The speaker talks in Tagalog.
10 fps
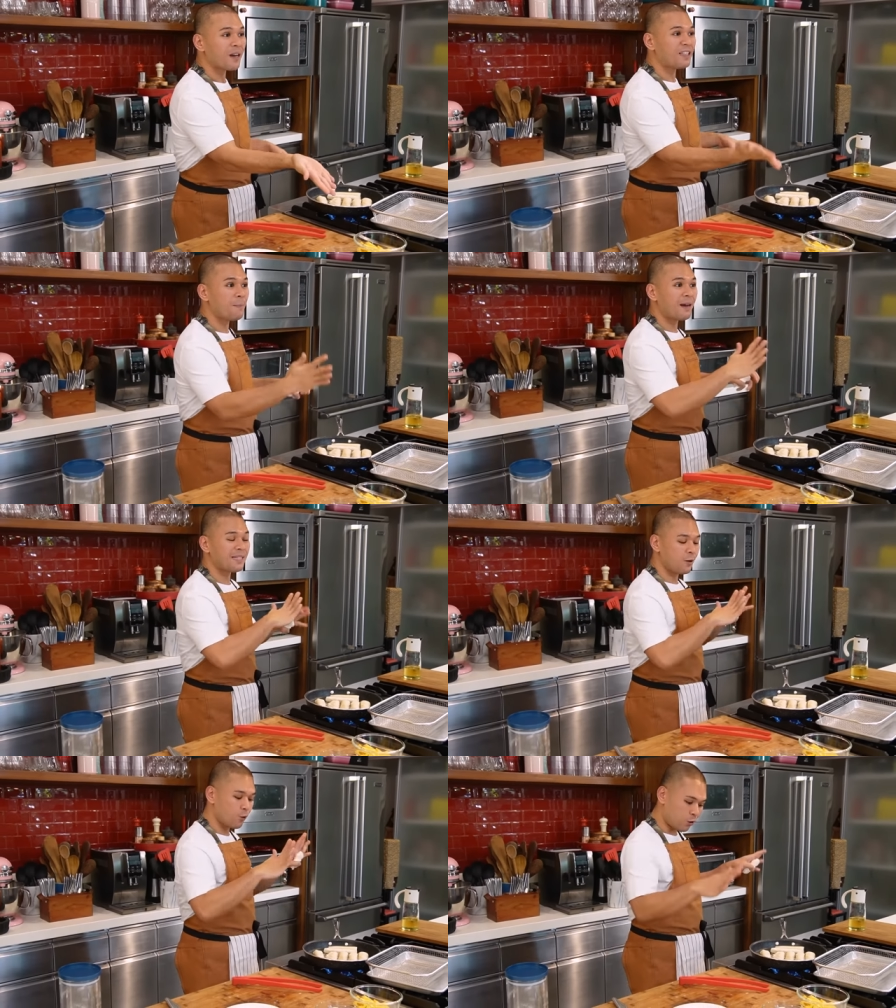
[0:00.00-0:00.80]
'di ba
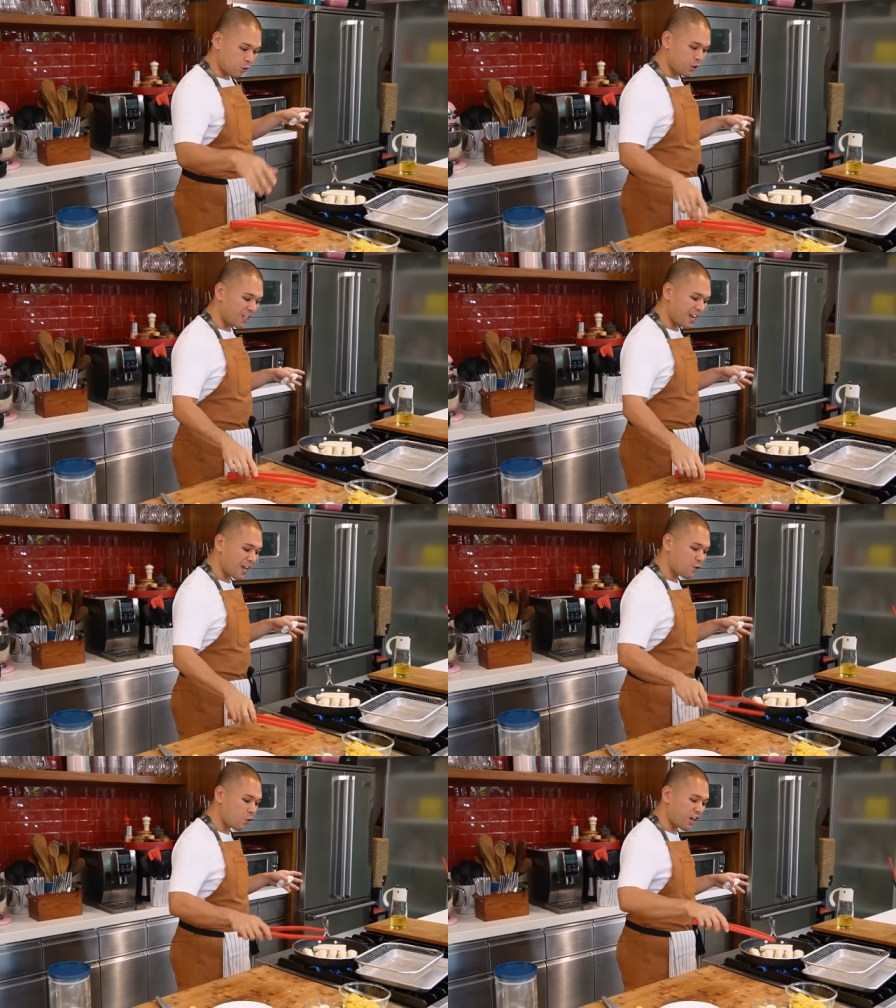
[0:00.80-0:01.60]
sinusunod
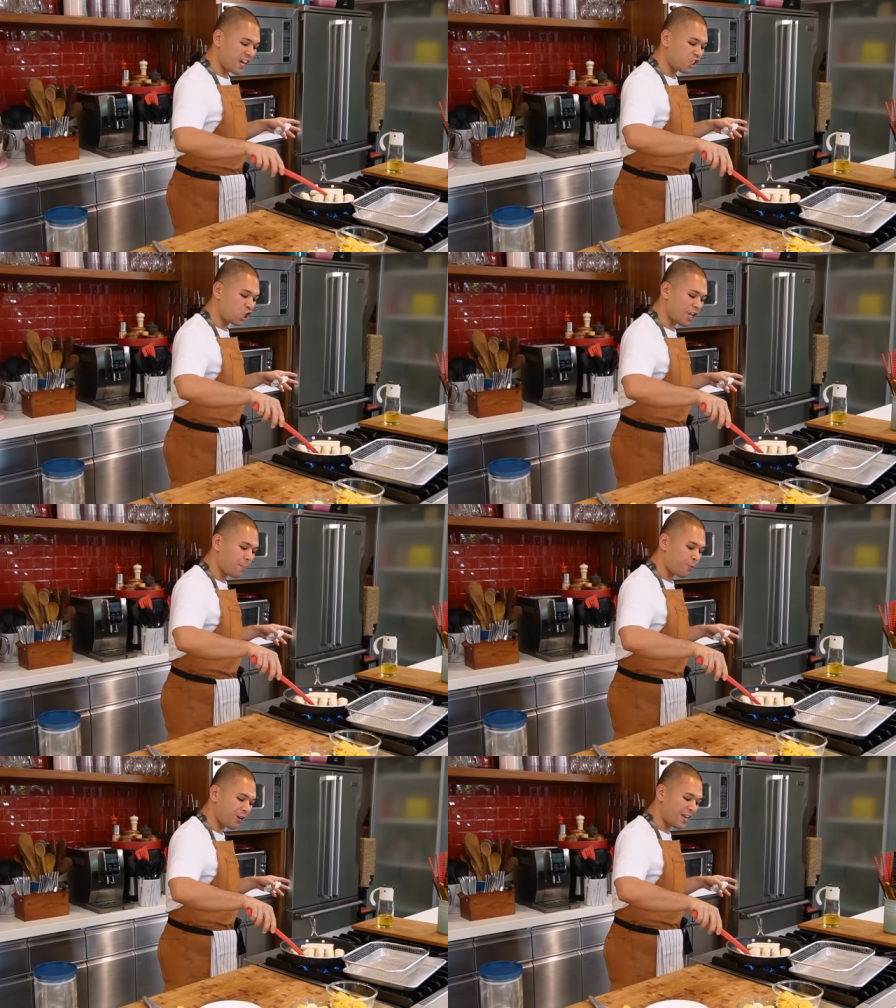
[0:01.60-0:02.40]
nila yung
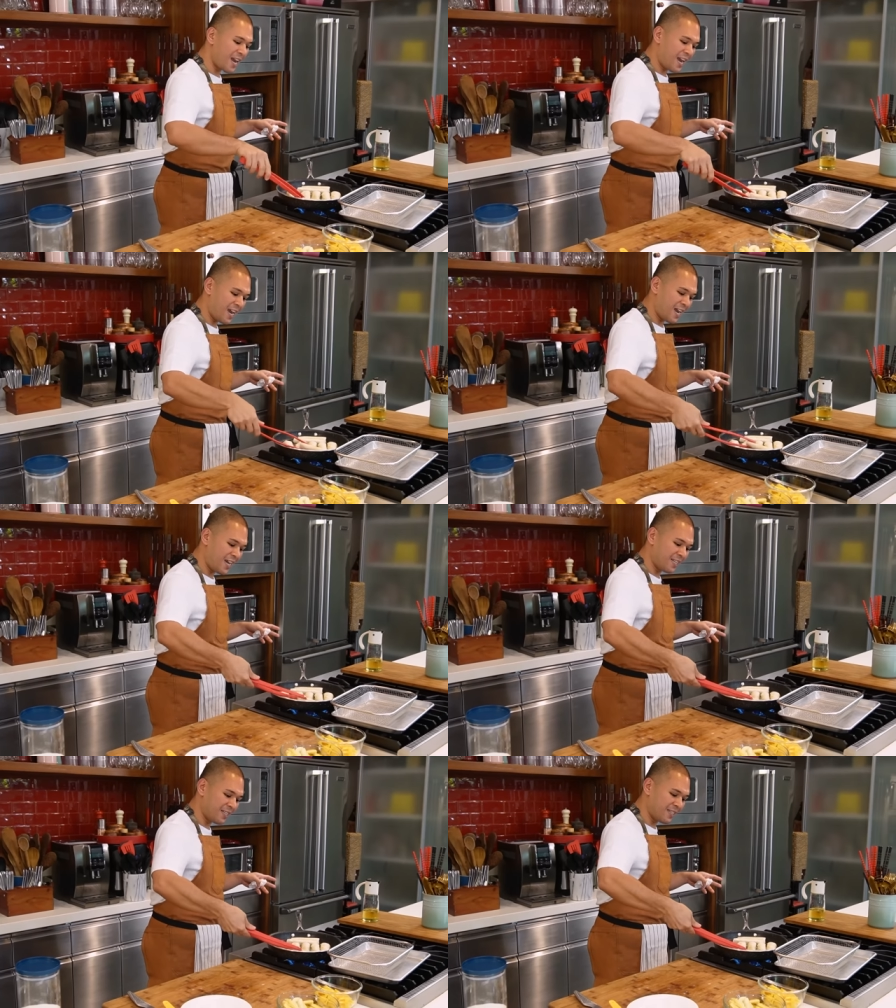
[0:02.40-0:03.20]
kitchen
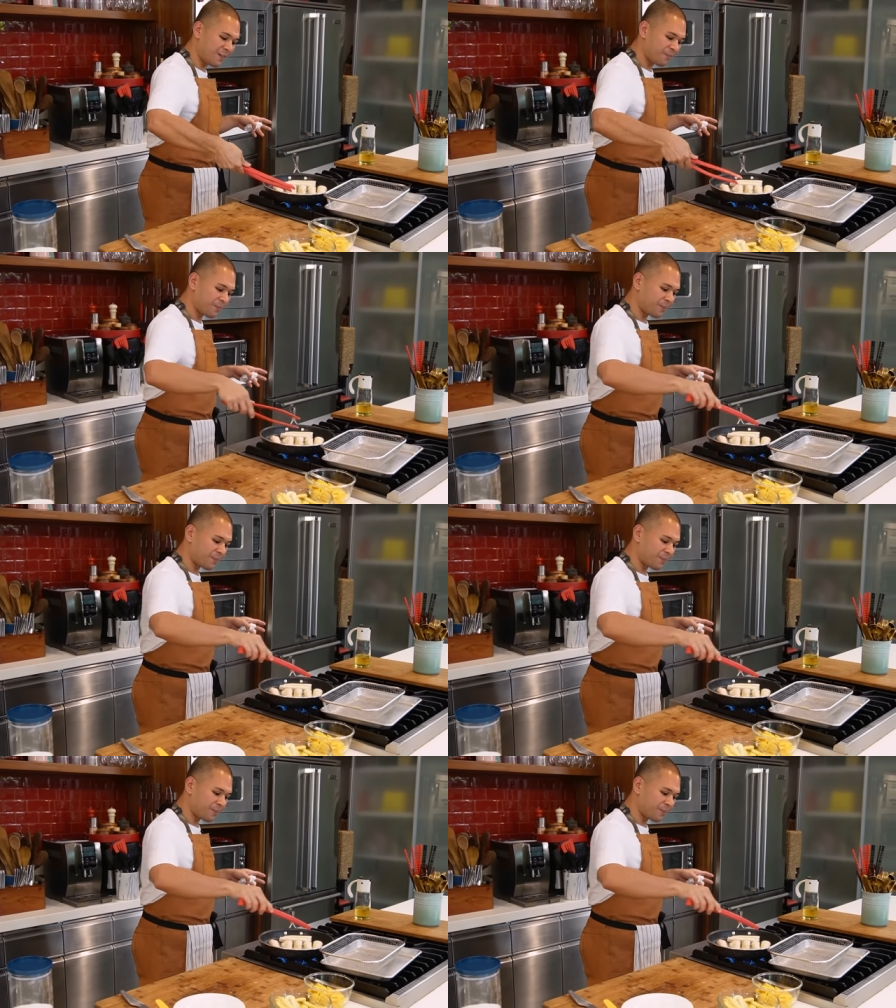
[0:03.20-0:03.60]
brigade.